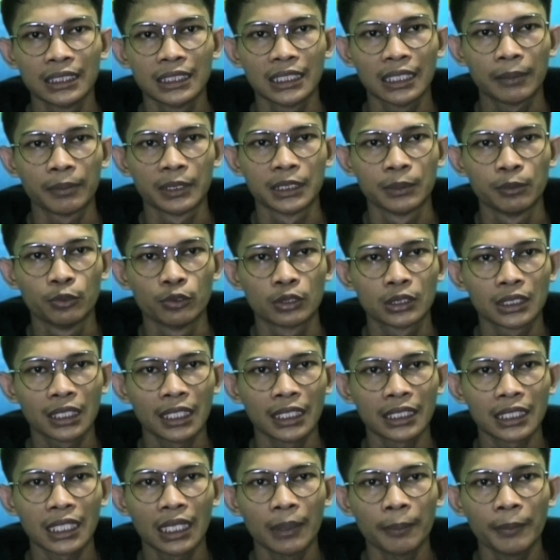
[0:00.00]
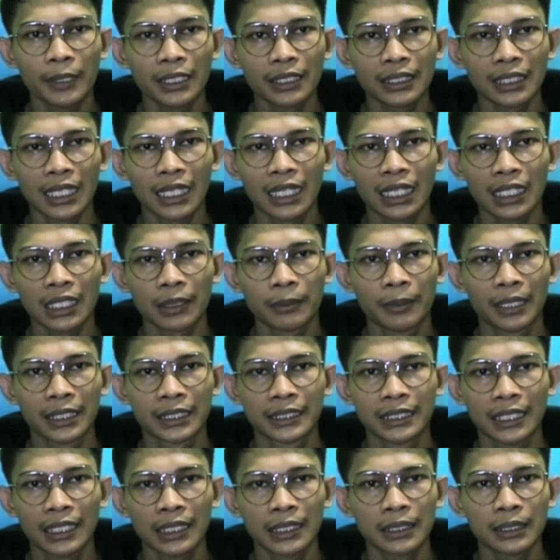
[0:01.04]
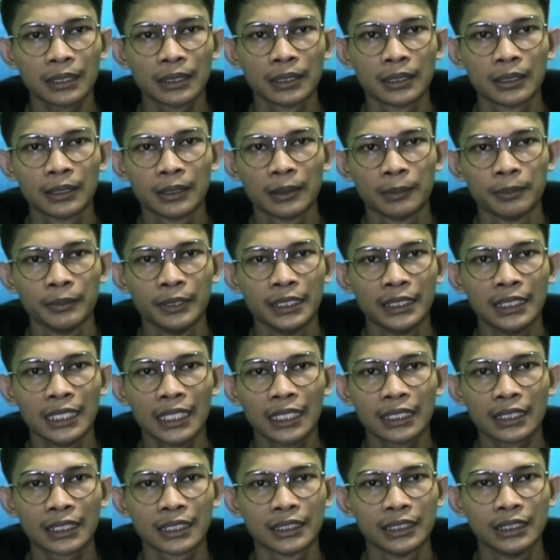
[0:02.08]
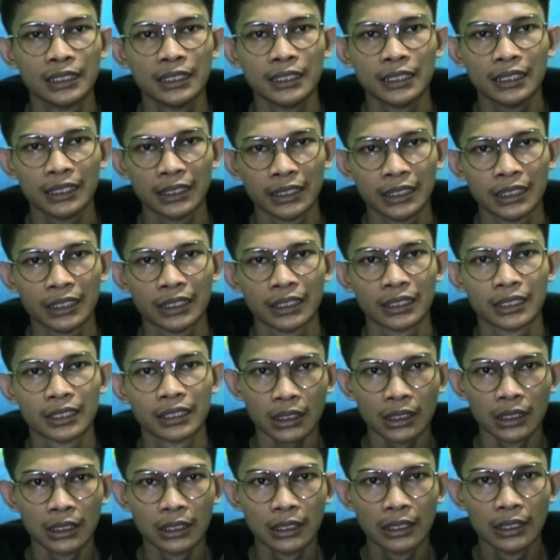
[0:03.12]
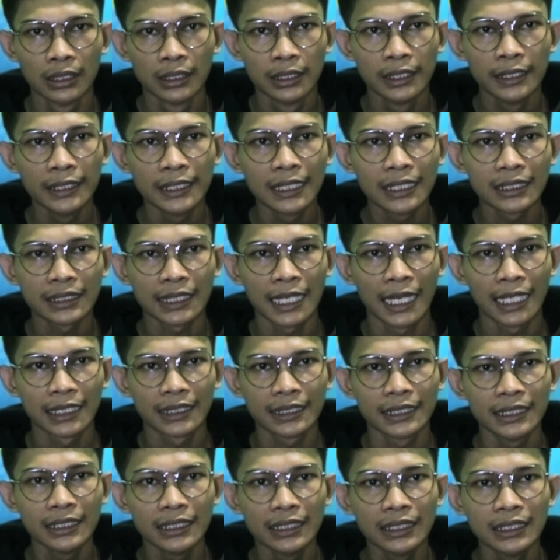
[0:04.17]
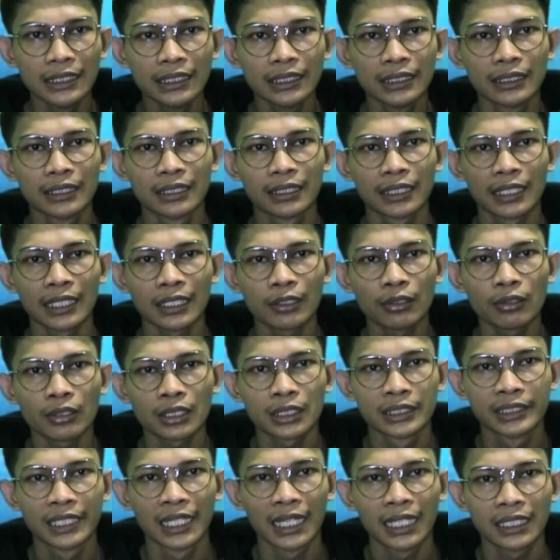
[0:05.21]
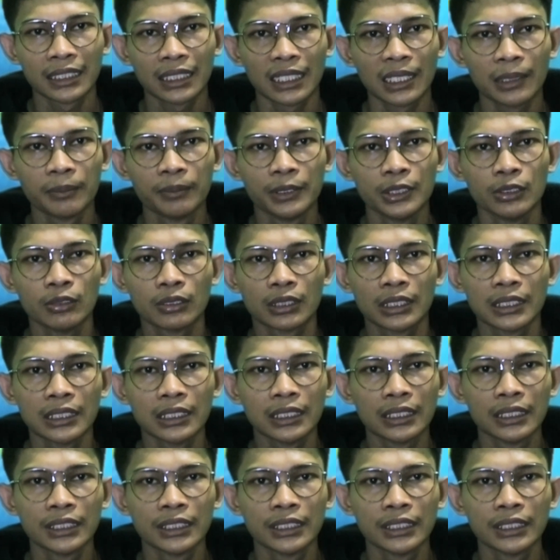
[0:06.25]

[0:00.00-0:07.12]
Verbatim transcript: yang menyebutkan kapan tanggal kematian bidan keji ini. Hingga saat ini, rekor kejahatan Miyuki